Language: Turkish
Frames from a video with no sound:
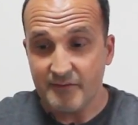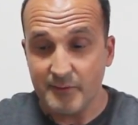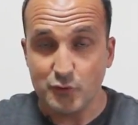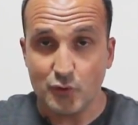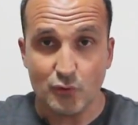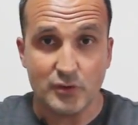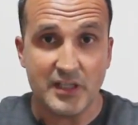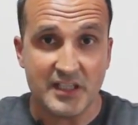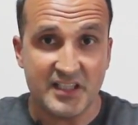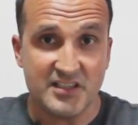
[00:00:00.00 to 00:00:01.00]
ve bu
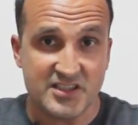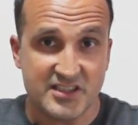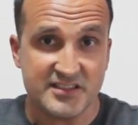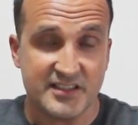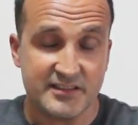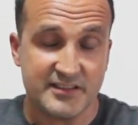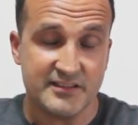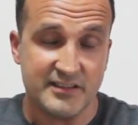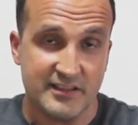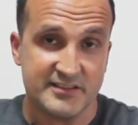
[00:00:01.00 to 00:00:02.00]
görüntülerde işinize
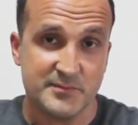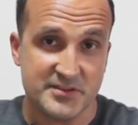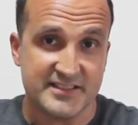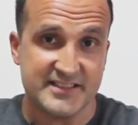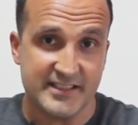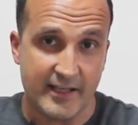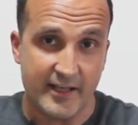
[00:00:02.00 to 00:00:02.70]
lazımsa size